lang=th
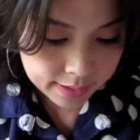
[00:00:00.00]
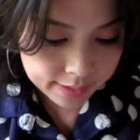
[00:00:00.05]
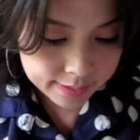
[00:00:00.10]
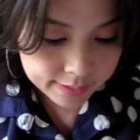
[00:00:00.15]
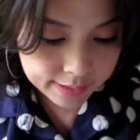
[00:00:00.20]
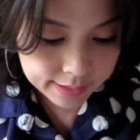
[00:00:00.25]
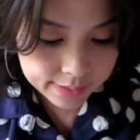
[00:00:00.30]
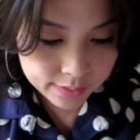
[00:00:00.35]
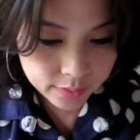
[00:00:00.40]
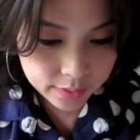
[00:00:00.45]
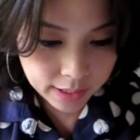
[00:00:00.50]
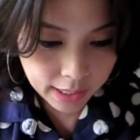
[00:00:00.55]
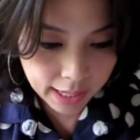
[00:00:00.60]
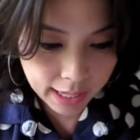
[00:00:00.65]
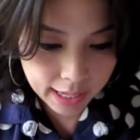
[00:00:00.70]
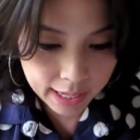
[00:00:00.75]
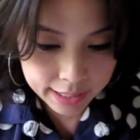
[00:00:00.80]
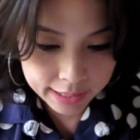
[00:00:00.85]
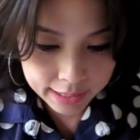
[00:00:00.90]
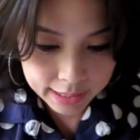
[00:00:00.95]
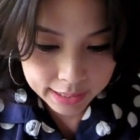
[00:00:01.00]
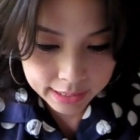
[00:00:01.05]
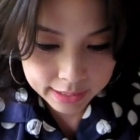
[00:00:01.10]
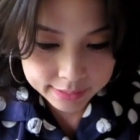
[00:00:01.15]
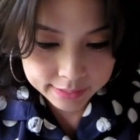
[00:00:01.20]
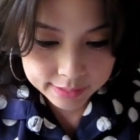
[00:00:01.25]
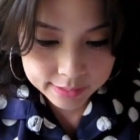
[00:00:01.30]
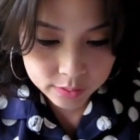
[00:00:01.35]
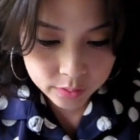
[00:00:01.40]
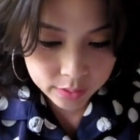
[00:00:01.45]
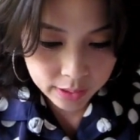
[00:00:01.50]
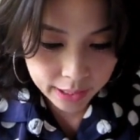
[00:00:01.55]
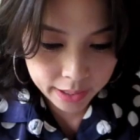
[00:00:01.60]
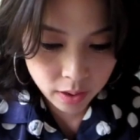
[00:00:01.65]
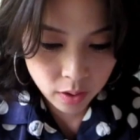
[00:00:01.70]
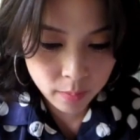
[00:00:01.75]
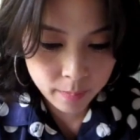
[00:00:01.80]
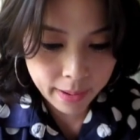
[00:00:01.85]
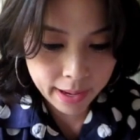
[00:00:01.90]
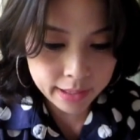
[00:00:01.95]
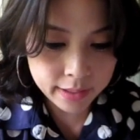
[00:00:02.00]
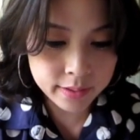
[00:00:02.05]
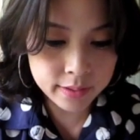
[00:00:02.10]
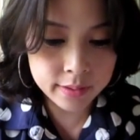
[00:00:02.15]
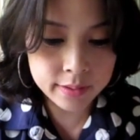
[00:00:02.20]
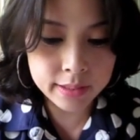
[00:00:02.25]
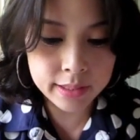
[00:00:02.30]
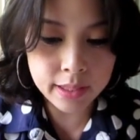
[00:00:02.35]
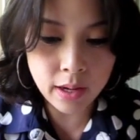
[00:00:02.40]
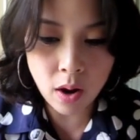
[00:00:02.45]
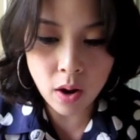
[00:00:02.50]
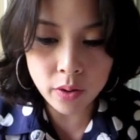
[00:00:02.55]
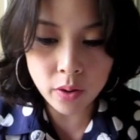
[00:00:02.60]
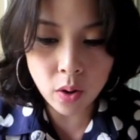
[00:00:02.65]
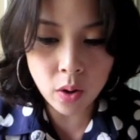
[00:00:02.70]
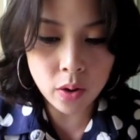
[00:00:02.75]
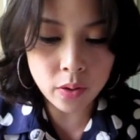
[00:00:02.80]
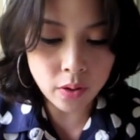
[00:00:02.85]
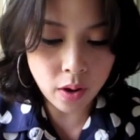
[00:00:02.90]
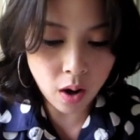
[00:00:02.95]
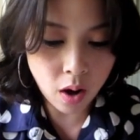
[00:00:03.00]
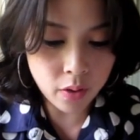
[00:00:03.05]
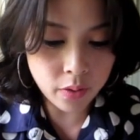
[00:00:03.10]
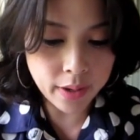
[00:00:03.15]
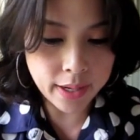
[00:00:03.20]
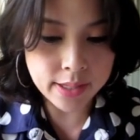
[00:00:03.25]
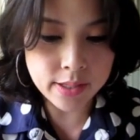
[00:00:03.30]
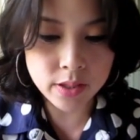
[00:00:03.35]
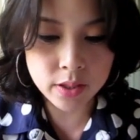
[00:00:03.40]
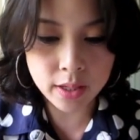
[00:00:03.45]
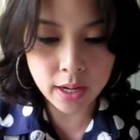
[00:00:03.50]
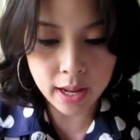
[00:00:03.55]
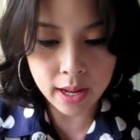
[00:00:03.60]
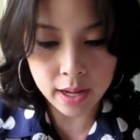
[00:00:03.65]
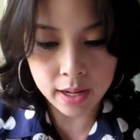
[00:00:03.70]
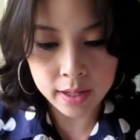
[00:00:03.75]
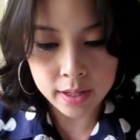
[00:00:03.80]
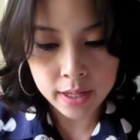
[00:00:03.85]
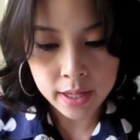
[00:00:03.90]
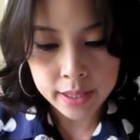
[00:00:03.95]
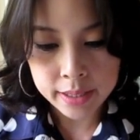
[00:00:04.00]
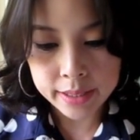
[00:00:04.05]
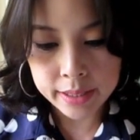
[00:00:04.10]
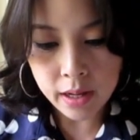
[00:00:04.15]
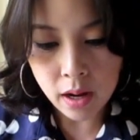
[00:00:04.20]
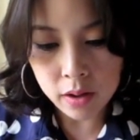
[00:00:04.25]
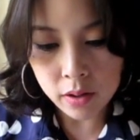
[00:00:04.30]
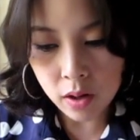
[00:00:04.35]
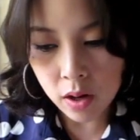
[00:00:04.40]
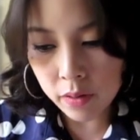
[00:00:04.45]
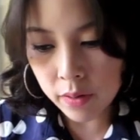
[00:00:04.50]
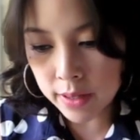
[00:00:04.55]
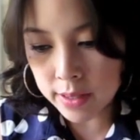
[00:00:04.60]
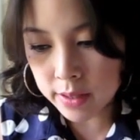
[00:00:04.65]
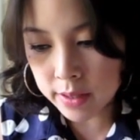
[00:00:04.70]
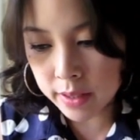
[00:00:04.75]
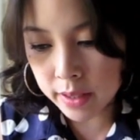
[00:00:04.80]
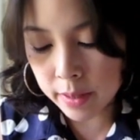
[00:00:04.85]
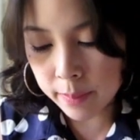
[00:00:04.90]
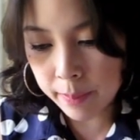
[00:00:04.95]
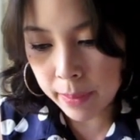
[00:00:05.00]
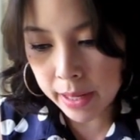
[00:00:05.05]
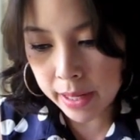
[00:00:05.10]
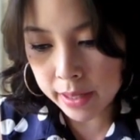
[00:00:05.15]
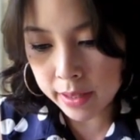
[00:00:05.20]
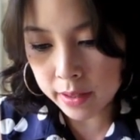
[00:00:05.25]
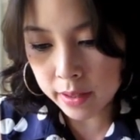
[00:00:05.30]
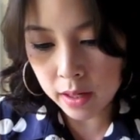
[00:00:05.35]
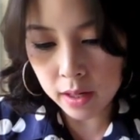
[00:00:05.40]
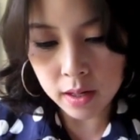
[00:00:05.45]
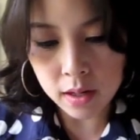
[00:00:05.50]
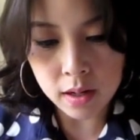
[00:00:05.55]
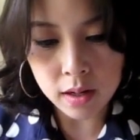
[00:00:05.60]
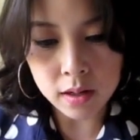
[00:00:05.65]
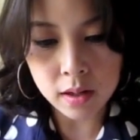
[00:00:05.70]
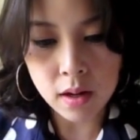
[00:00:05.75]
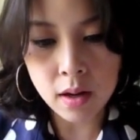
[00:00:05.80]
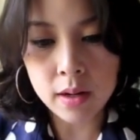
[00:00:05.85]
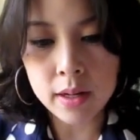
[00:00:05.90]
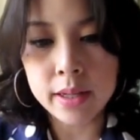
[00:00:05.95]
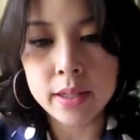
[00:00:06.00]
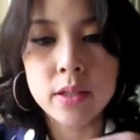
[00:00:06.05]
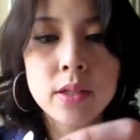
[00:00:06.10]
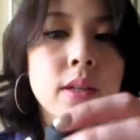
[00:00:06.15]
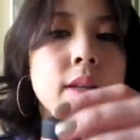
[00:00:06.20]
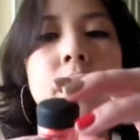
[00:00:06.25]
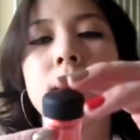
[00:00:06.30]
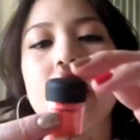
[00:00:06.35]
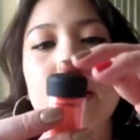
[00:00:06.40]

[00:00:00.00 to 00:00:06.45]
สีสุดท้ายค่ะสีสุดท้ายของ แม็ค คือ Neon Orange ค่ะ Neon Orange นี่เป็นเอ่อ collection ใด